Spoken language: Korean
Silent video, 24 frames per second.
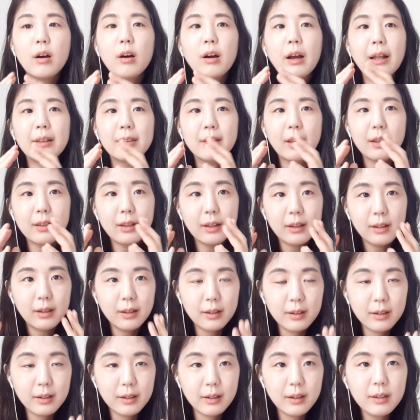간단한
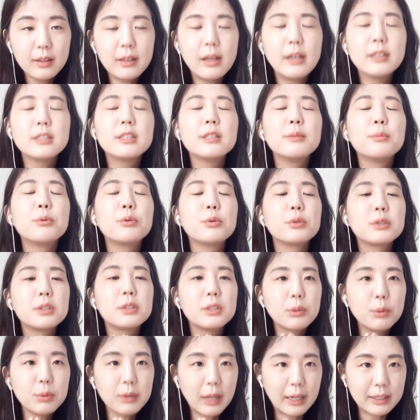글을 예습으로
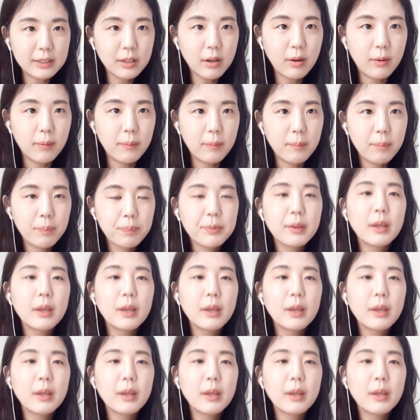쓰고 나서